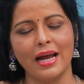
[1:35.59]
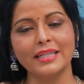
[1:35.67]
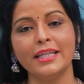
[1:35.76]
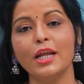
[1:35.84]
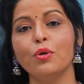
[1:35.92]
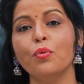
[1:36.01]

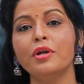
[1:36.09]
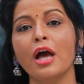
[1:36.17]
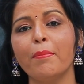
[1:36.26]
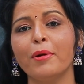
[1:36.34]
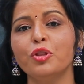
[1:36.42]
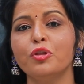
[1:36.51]
అయితే
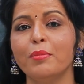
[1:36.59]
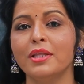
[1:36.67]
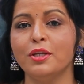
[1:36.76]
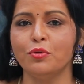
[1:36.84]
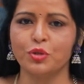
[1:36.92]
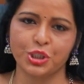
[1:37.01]
నూట
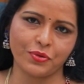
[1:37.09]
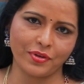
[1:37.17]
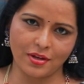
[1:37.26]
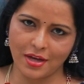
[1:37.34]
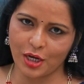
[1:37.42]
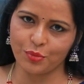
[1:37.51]
పంతొమ్మిది
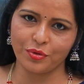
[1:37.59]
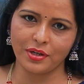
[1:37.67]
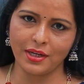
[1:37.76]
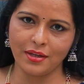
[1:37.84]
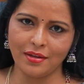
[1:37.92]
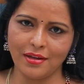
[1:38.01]
నియోజకవర్గాలు
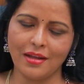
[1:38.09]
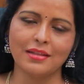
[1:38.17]
ఉంటే